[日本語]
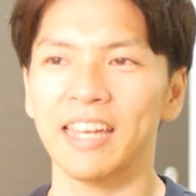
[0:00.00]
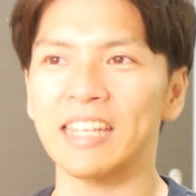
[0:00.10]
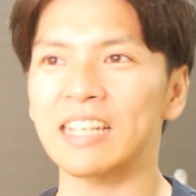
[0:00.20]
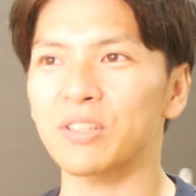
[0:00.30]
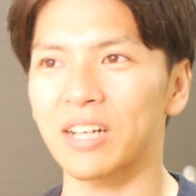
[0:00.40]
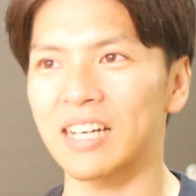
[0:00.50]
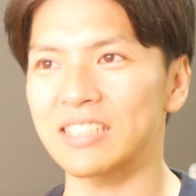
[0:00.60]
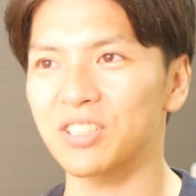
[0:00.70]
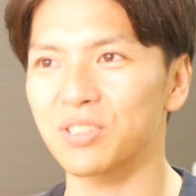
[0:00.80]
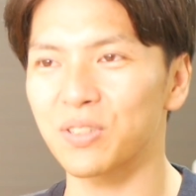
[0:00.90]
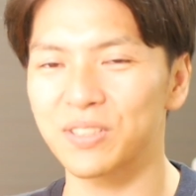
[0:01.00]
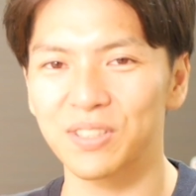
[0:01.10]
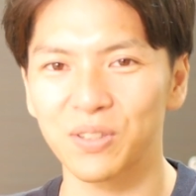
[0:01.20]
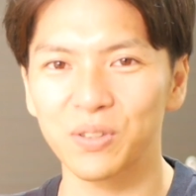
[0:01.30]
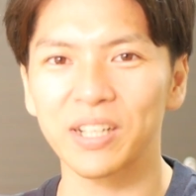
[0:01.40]
えー、なんとか習得
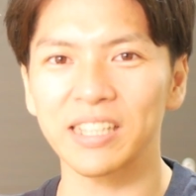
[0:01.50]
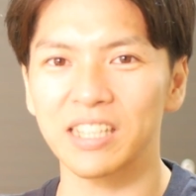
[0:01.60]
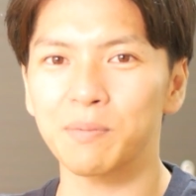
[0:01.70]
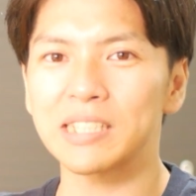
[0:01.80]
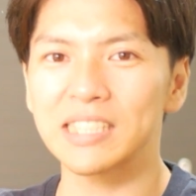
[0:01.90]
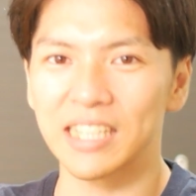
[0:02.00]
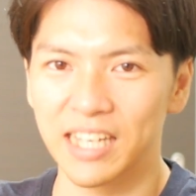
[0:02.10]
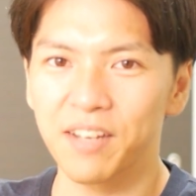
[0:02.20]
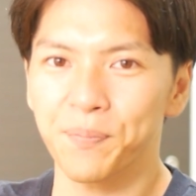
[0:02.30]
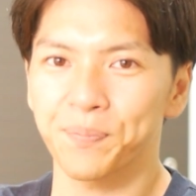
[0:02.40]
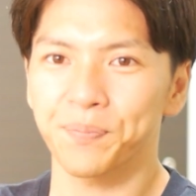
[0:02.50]
することができましたね。